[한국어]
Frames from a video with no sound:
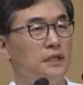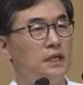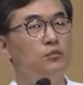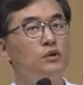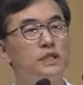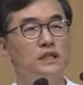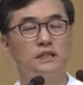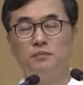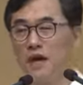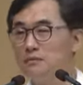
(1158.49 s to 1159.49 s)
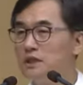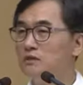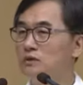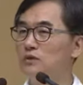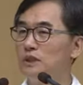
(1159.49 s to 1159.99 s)
그러니까 목자는
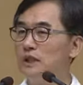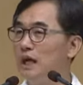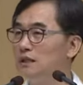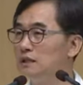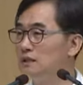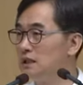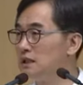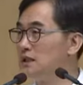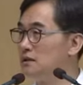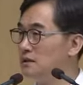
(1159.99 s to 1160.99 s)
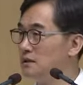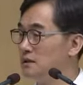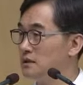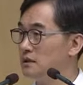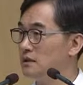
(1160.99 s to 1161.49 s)
밤새도록 이 양들을 지키는 거예요.
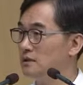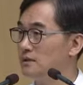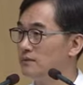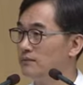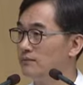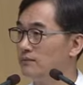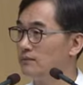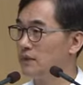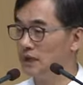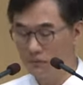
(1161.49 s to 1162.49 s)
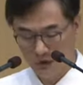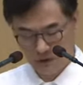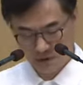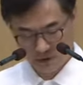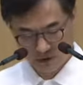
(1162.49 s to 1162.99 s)
지키 네
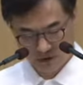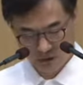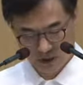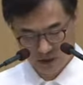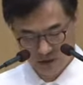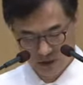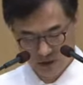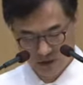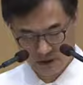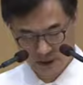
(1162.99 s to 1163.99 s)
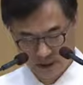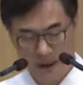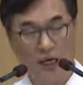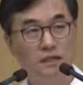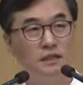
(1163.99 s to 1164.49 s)
번째 습성은 뭐냐면
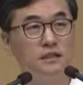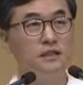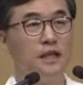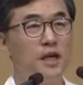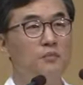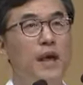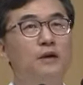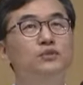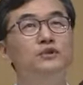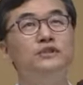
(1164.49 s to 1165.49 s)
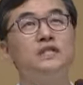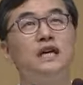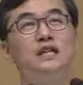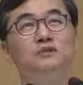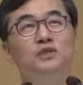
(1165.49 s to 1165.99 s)
이 양들은 배부르지
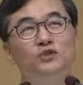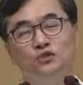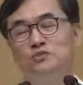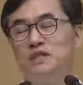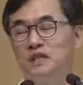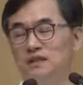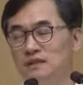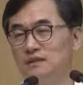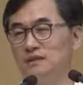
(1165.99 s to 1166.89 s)
않으면 또 눕지 않아그